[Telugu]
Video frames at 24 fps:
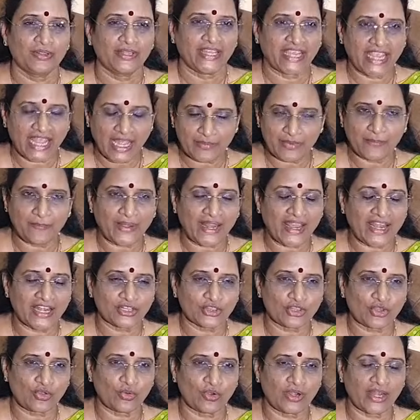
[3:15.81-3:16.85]
ఏ
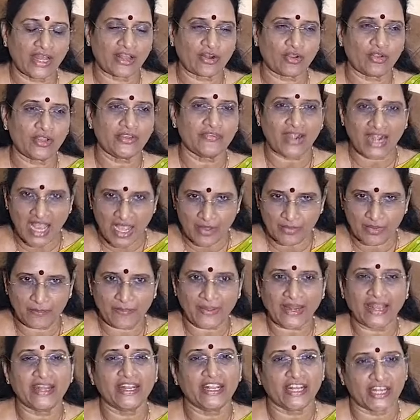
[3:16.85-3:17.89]
అభిప్రాయాలతో ఉన్నారో ఇవాళ
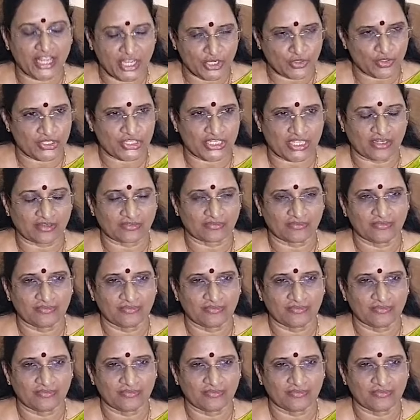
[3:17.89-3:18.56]
అభిప్రాయానికి నేను వచ్చాను